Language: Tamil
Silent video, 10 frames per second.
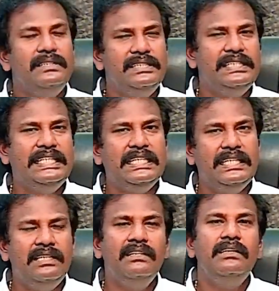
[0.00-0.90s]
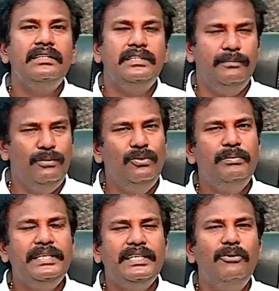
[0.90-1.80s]
தெரிஞ்சுக்கிட்டிங்கன்னா
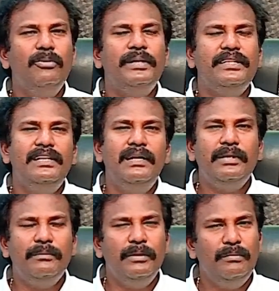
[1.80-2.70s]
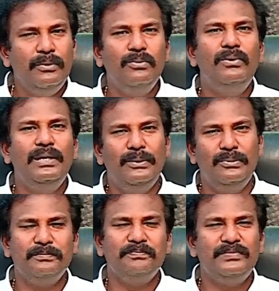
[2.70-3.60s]
எப்போவுமே ஞாபகம் மருதி இல்லாமல் எப்போயுமே கூலாக
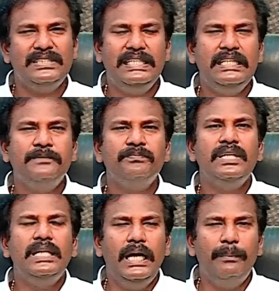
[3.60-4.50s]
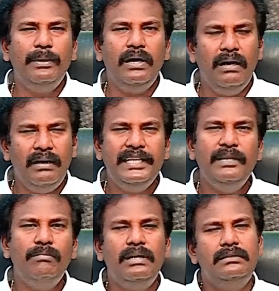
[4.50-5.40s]
இருக்கும் சரிங்களா அப்போ
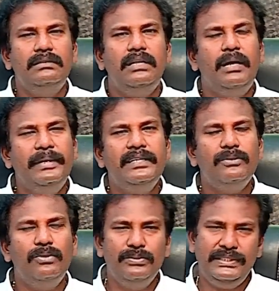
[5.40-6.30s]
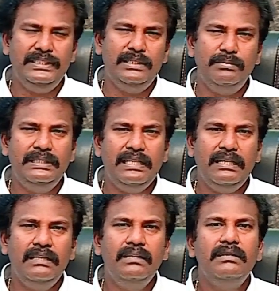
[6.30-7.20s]
ஆயில் பாத் அப்படின்ற ஒரு விஷயம் இருக்குது
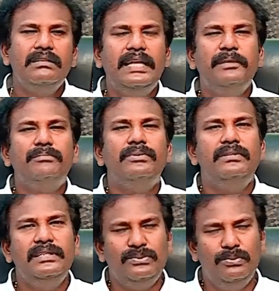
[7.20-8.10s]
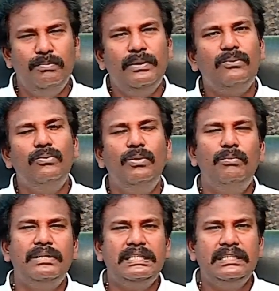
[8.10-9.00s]
பார்த்தீங்களா தலைப்பகுதியை சூப்பராக கூல்
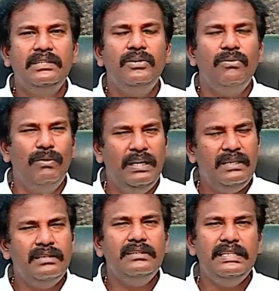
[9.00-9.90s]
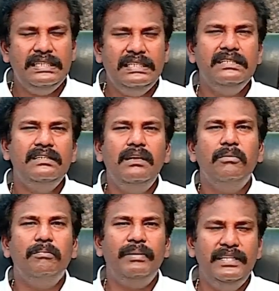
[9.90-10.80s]
பண்ணுங்கள் வாரத்தில் ரெண்டு நாள்
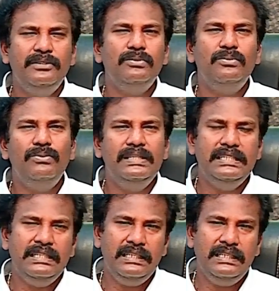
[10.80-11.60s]
படிக்கக்கூடிய